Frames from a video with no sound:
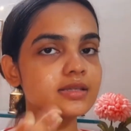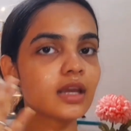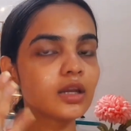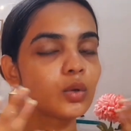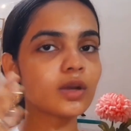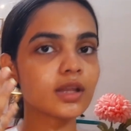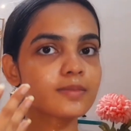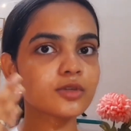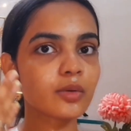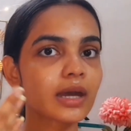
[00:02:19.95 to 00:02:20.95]
ஸ்கின்குள்ளே
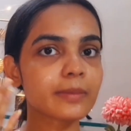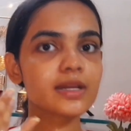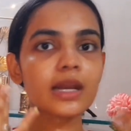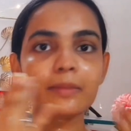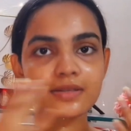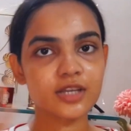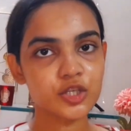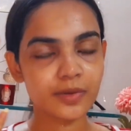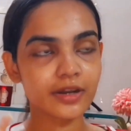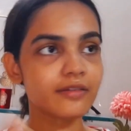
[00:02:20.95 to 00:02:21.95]
அப்சர்வ் ஆகிற மாதிரி நல்லா
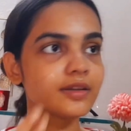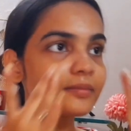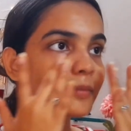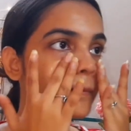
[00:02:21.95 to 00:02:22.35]
மசாஜ் பண்ணிவிடுவேன்